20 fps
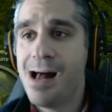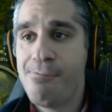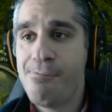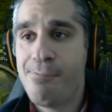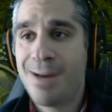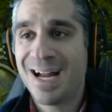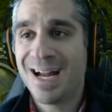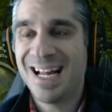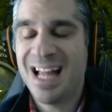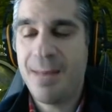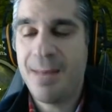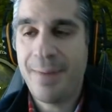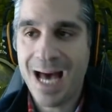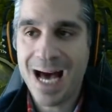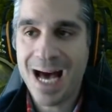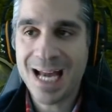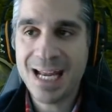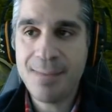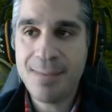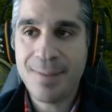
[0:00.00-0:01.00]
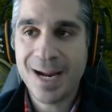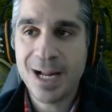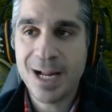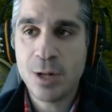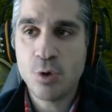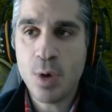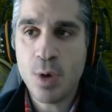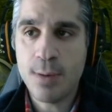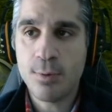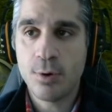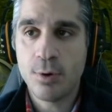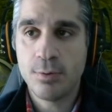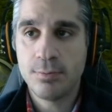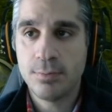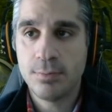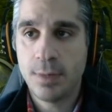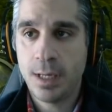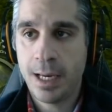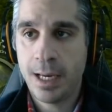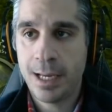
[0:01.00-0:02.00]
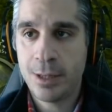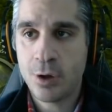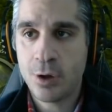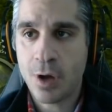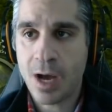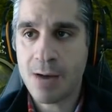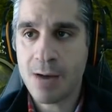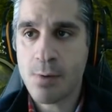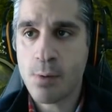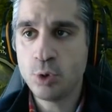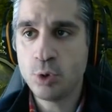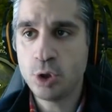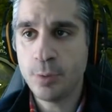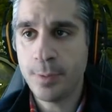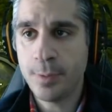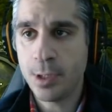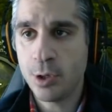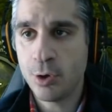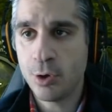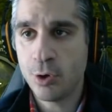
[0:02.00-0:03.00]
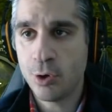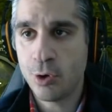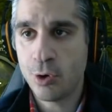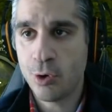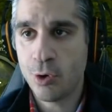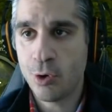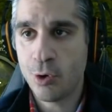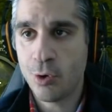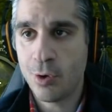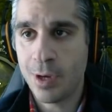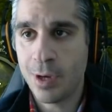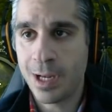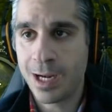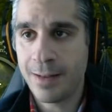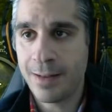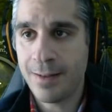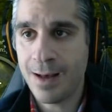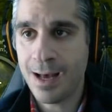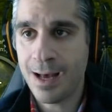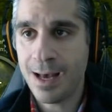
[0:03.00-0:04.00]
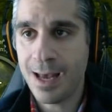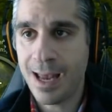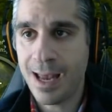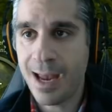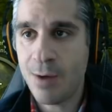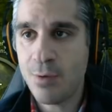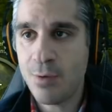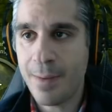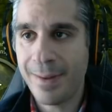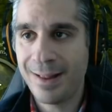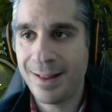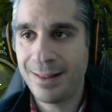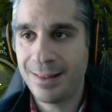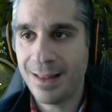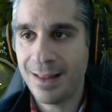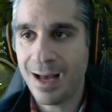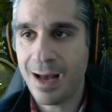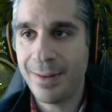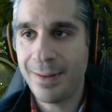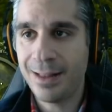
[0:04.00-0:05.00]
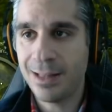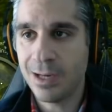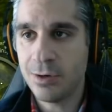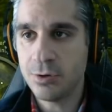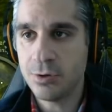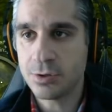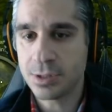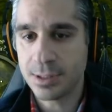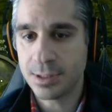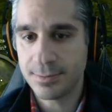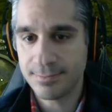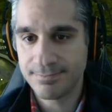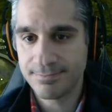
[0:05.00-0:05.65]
para levear y para los nuevos. Eh, nos quejamos mucho, pero en realidad es una ventaja ventajosa.